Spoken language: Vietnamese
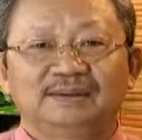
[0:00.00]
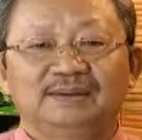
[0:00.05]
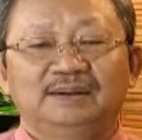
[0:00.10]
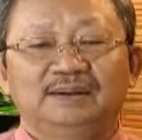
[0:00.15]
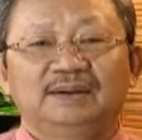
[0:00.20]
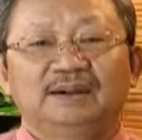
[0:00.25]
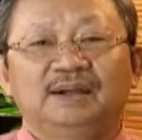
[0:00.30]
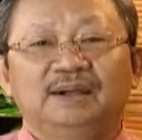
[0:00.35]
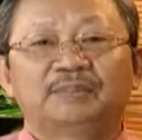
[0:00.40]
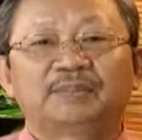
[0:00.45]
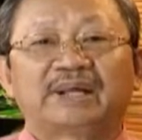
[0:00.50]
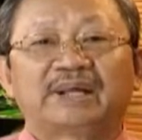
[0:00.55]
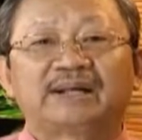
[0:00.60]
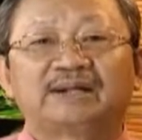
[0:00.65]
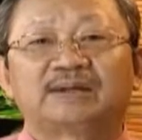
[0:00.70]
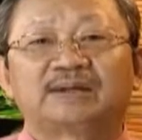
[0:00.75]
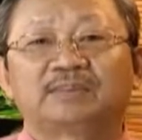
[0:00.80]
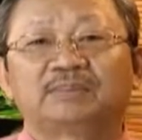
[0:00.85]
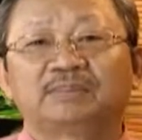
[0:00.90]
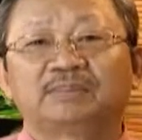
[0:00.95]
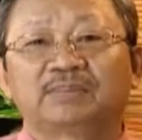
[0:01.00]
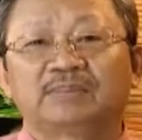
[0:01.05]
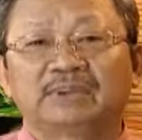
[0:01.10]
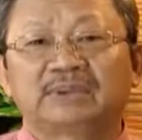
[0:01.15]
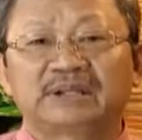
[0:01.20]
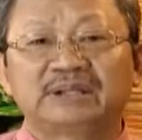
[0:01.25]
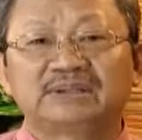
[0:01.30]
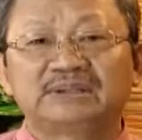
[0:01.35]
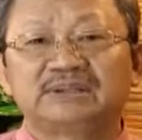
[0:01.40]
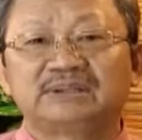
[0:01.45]
Hôm nay trong
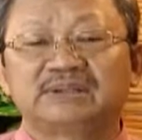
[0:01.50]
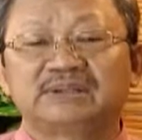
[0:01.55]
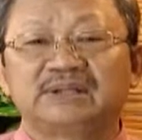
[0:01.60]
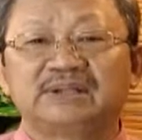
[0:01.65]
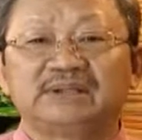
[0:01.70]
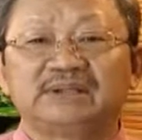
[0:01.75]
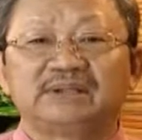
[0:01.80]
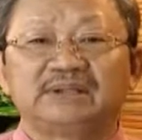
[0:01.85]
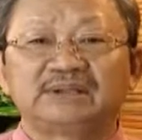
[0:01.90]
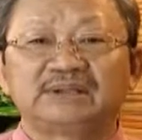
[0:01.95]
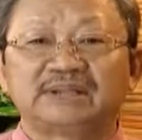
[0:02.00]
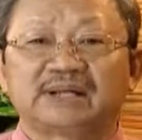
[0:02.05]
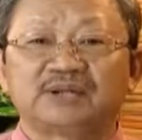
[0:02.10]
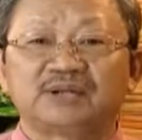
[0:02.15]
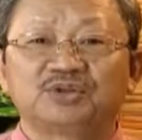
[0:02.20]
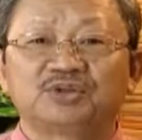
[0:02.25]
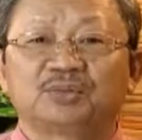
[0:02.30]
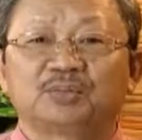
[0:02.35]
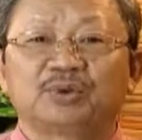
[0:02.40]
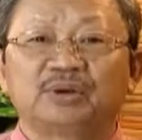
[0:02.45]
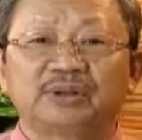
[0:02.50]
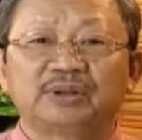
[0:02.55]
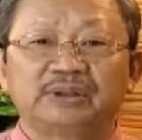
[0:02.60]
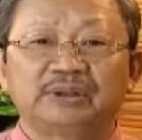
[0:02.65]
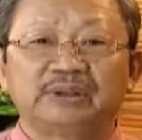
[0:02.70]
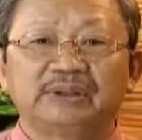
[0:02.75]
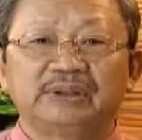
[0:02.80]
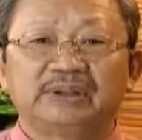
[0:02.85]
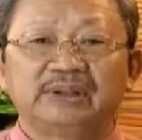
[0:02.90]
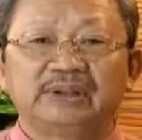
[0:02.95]
cái chương trình diễn chẩn cho mọi
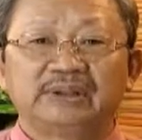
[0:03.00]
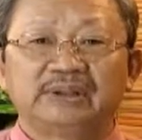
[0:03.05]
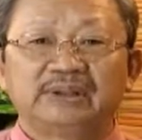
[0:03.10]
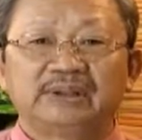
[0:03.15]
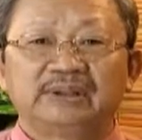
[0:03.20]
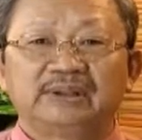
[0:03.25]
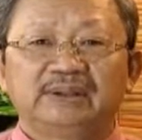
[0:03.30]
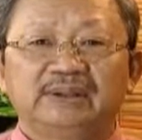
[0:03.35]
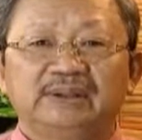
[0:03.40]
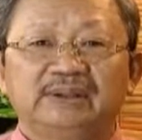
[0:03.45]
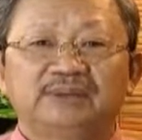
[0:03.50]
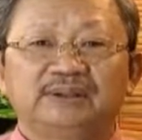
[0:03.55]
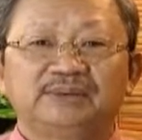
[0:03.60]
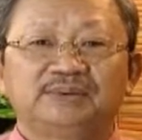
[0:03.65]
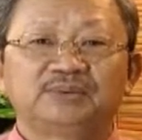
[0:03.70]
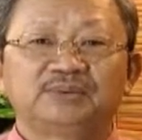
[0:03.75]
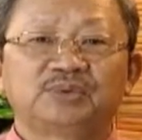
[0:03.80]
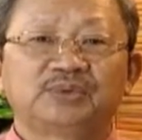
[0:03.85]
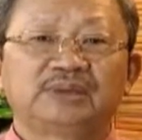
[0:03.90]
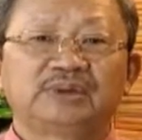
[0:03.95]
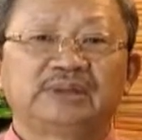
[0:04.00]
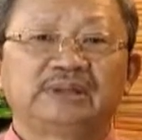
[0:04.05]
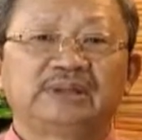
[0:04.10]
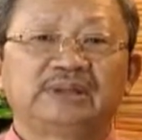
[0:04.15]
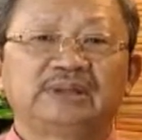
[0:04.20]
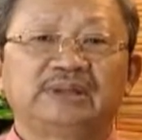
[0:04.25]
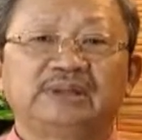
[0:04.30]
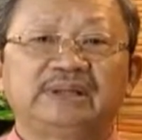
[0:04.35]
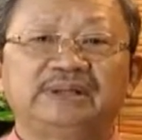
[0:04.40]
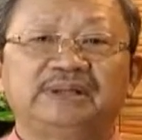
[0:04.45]
người thì chúng
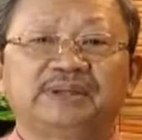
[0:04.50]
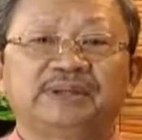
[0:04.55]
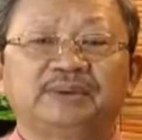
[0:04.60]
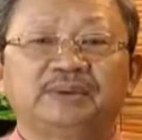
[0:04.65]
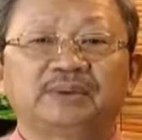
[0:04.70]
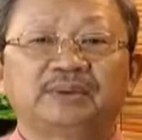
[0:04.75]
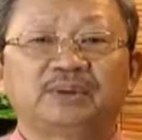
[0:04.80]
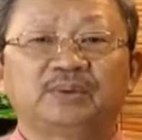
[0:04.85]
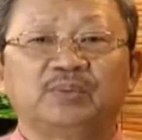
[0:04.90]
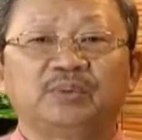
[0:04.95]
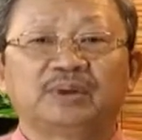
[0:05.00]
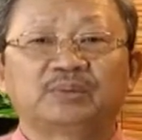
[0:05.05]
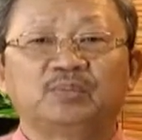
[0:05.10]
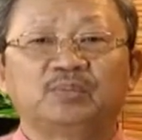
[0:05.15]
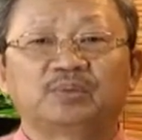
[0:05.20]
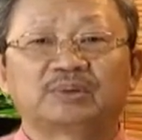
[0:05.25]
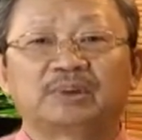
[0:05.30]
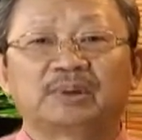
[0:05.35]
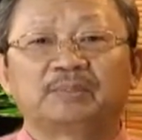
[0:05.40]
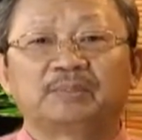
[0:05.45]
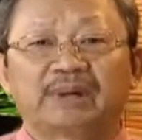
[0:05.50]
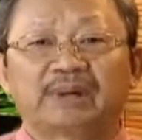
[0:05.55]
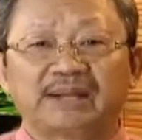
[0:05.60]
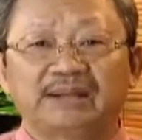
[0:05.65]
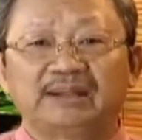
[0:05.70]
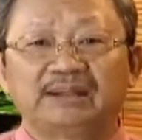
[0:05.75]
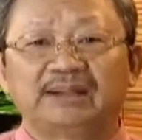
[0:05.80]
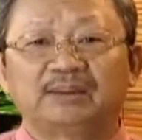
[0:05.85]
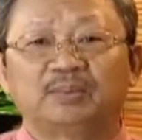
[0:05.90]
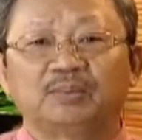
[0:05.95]
tôi giới thiệu cái huyệt
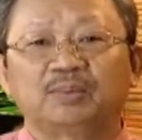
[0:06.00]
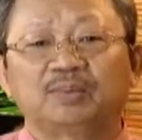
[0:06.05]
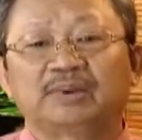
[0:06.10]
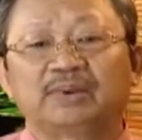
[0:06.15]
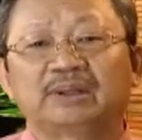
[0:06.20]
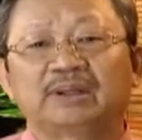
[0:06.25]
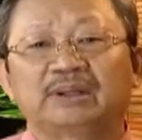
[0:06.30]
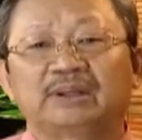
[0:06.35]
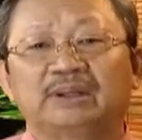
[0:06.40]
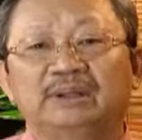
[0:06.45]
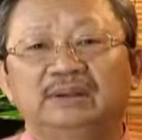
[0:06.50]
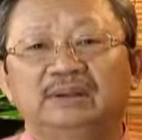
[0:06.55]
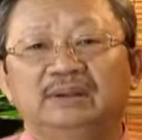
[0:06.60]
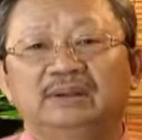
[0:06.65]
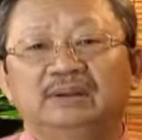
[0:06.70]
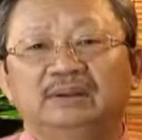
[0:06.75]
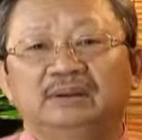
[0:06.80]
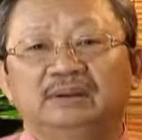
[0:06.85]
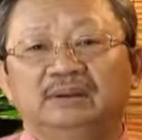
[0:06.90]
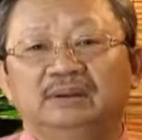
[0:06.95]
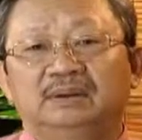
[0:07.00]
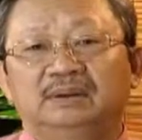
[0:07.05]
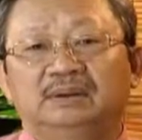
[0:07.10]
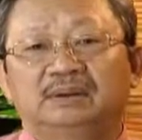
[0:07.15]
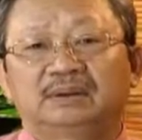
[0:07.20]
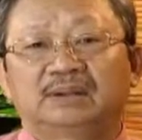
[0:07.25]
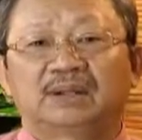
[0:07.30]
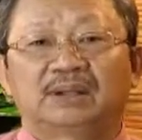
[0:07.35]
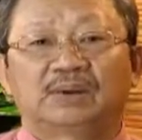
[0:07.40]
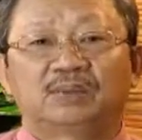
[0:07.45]
127 là một huyệt
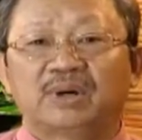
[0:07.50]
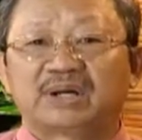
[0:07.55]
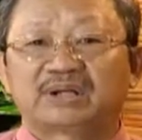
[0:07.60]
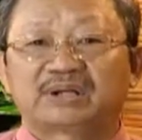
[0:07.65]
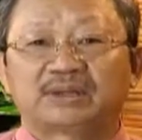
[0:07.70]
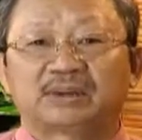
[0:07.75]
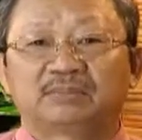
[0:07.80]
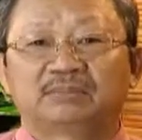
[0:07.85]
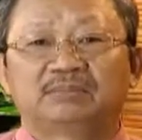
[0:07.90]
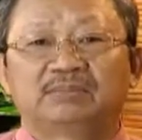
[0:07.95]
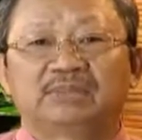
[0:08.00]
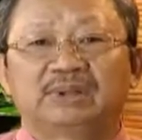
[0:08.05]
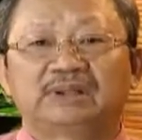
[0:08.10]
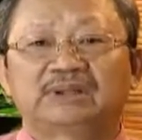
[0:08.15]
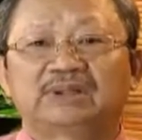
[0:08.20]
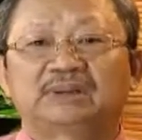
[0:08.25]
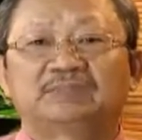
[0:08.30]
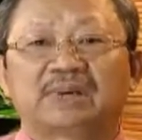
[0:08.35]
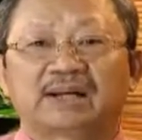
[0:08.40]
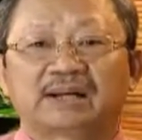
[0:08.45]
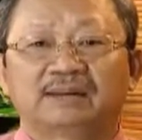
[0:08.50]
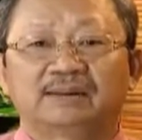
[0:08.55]
rất là quan trọng ở trên mặt